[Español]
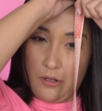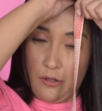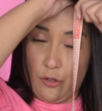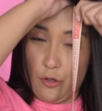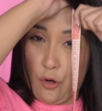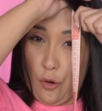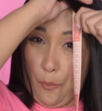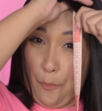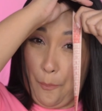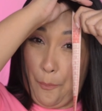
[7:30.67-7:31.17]

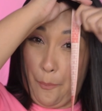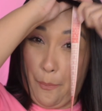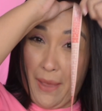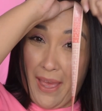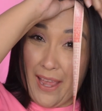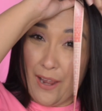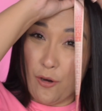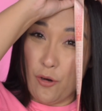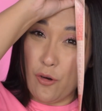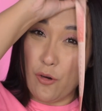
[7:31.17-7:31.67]
lo
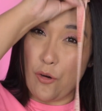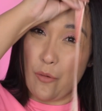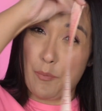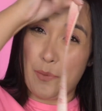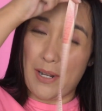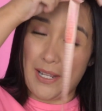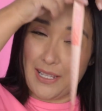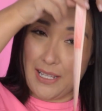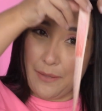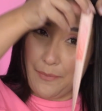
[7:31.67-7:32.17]
pego
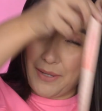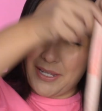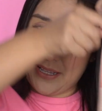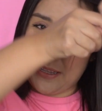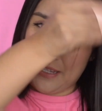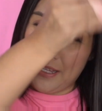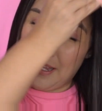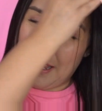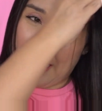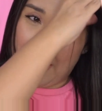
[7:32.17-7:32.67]

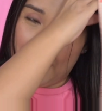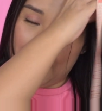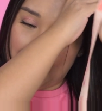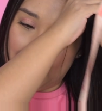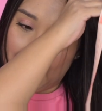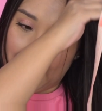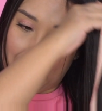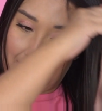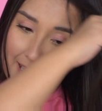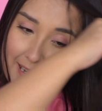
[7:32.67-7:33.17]
completamente a
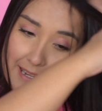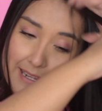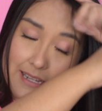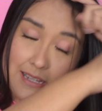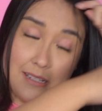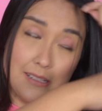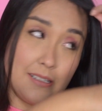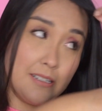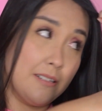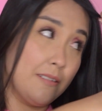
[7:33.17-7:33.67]
la
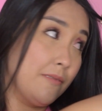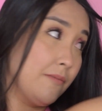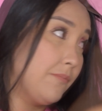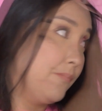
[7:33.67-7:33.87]
raíz,